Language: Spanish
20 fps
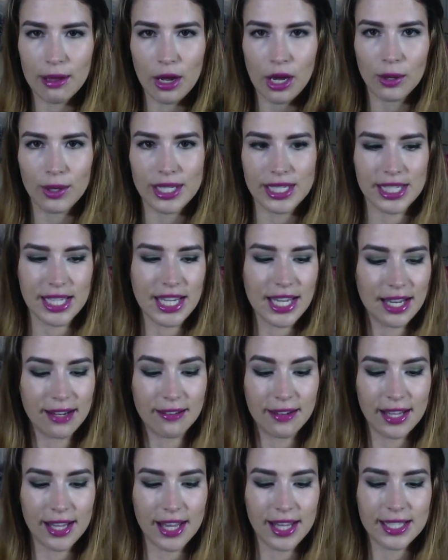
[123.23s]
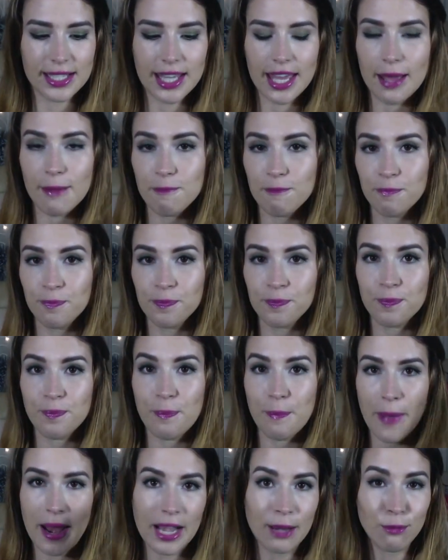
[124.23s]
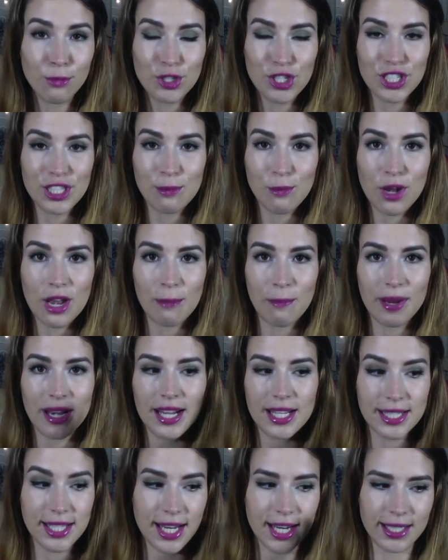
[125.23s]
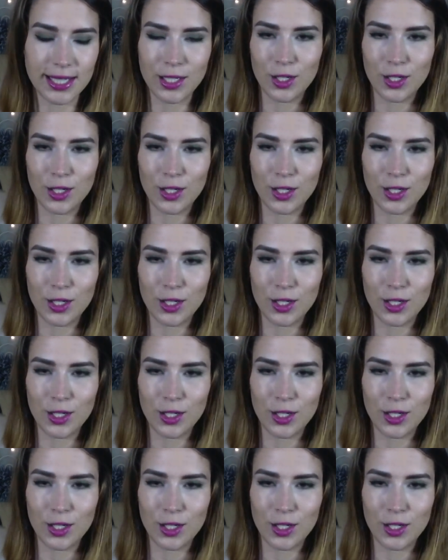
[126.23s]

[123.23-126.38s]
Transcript: o algo así, la verdad es que vale muchísimo la pena, se las